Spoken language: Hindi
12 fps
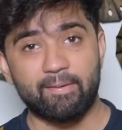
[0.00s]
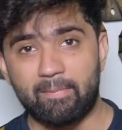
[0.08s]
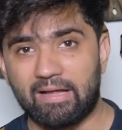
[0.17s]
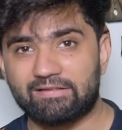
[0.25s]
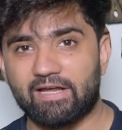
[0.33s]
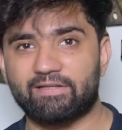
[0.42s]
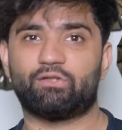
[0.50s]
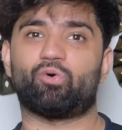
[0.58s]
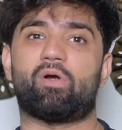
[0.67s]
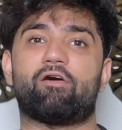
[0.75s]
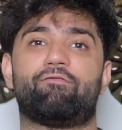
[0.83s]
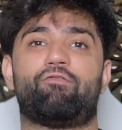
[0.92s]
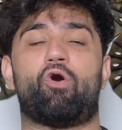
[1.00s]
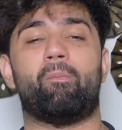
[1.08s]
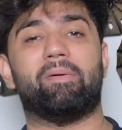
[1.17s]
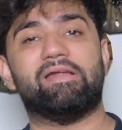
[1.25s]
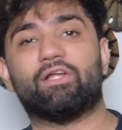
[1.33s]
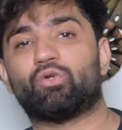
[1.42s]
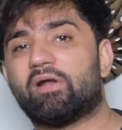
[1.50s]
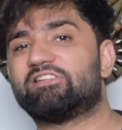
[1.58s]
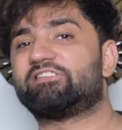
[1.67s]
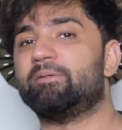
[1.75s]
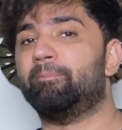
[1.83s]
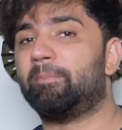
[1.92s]
अब बात करते हैं थोड़ा फॉर्मल या थोड़ा
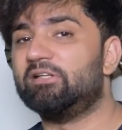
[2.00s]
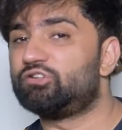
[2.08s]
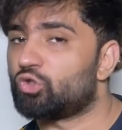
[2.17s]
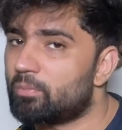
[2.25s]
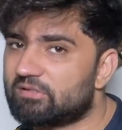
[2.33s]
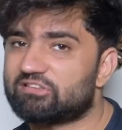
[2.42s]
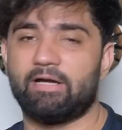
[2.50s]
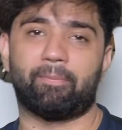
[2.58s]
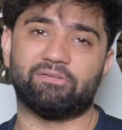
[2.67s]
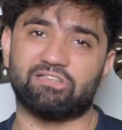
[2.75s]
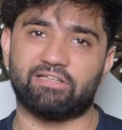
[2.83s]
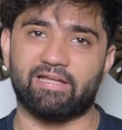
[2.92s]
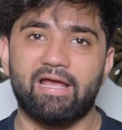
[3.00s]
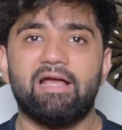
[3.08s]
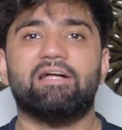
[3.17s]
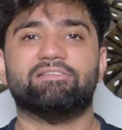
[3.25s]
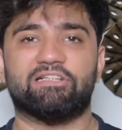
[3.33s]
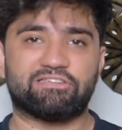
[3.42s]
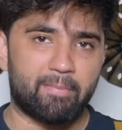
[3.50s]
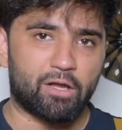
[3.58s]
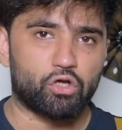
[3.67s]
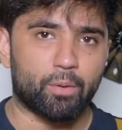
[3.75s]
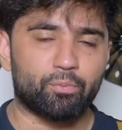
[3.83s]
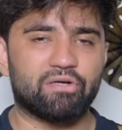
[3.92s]
सिंपल सोबर साइड पे चलते हैं जैसे
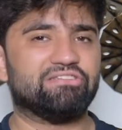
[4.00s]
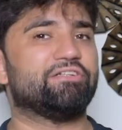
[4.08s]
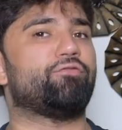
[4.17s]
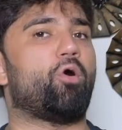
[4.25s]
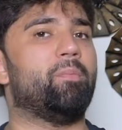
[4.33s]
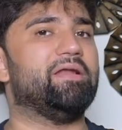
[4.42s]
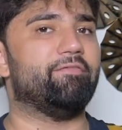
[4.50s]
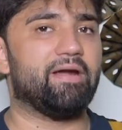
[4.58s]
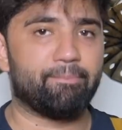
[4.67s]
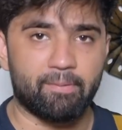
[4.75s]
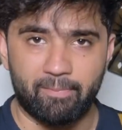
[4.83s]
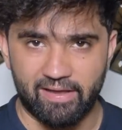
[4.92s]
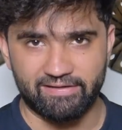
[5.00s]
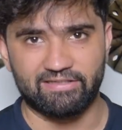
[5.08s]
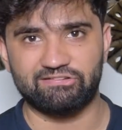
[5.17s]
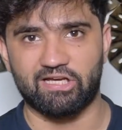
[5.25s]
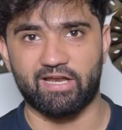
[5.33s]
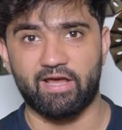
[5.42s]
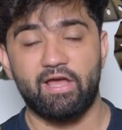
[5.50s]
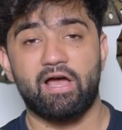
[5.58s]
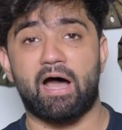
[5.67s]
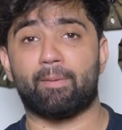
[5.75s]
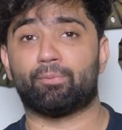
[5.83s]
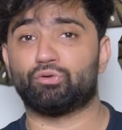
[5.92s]
मान लो आपको किसी फॉर्मल इवेंट पे पहन के जाना है
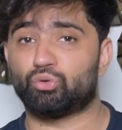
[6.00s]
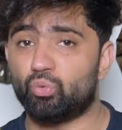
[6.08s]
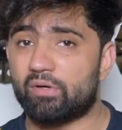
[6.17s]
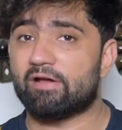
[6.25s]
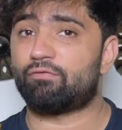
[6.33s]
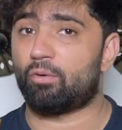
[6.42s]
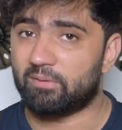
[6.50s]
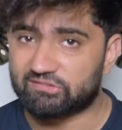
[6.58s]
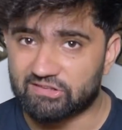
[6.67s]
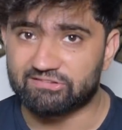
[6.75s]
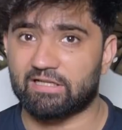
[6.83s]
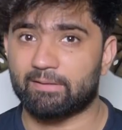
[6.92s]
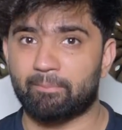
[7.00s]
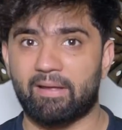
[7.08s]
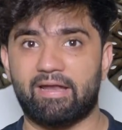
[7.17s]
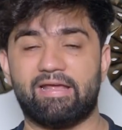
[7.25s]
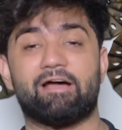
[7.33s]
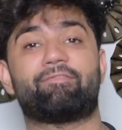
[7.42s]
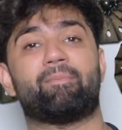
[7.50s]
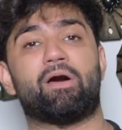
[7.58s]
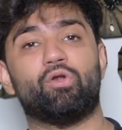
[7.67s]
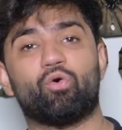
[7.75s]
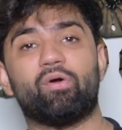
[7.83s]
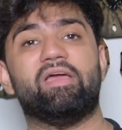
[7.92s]
आपको सूट या फॉर्मल्स साथ पहनना है या फिर
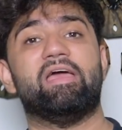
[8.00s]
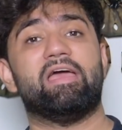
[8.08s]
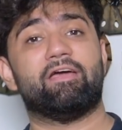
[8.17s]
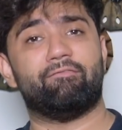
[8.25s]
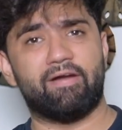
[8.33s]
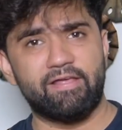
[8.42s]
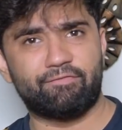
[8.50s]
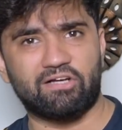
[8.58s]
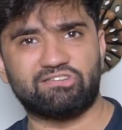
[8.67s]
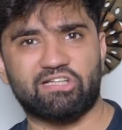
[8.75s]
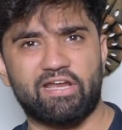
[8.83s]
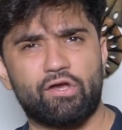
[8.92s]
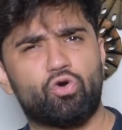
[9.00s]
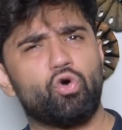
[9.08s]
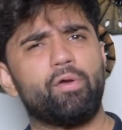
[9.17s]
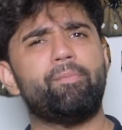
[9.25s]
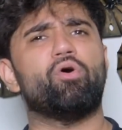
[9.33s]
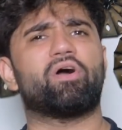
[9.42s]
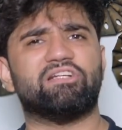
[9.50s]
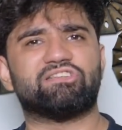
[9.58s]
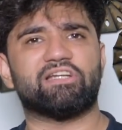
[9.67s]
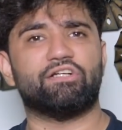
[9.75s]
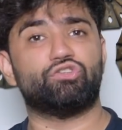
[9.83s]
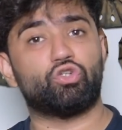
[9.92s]
मान लो कोई वेडिंग फंक्शन है कोई भी
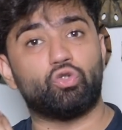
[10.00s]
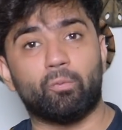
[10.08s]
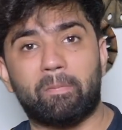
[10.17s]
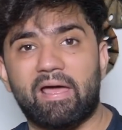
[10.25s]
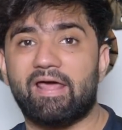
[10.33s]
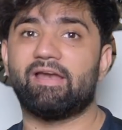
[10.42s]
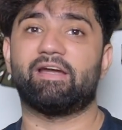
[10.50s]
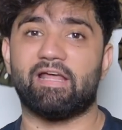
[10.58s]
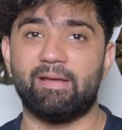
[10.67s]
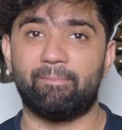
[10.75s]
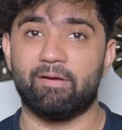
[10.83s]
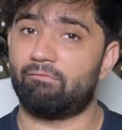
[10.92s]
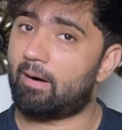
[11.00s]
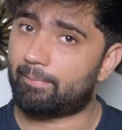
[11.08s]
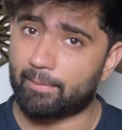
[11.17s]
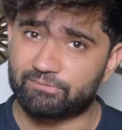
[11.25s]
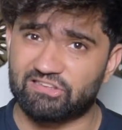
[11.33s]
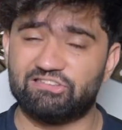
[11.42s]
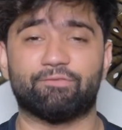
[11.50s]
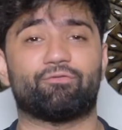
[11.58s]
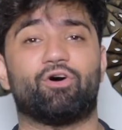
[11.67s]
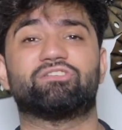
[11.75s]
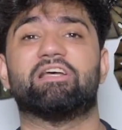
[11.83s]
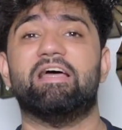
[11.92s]
ओकेजन है जो दोपहर के टाइम पे वहाँ पे आप शेड्स
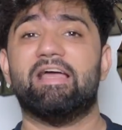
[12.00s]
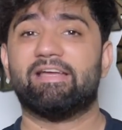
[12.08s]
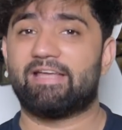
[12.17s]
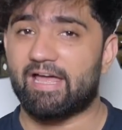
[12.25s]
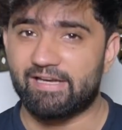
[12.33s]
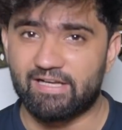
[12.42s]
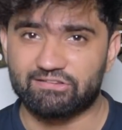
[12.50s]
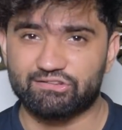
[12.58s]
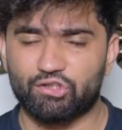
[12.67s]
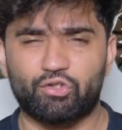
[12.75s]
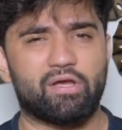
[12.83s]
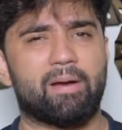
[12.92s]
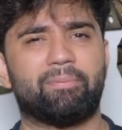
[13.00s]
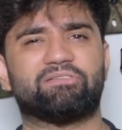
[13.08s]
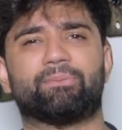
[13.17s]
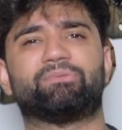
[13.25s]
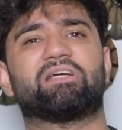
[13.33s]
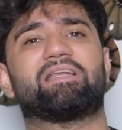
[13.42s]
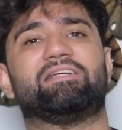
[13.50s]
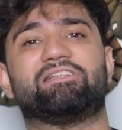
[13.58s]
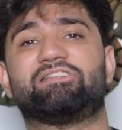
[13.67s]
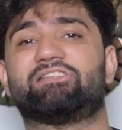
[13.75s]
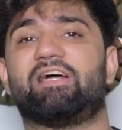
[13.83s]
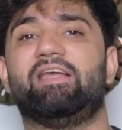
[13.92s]
ऑफकॉर्स कैरी कर सकते हो तो यहाँ पे सबसे
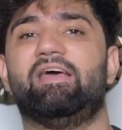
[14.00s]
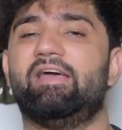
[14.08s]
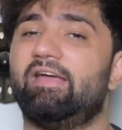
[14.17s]
क्लासिक स्टाइल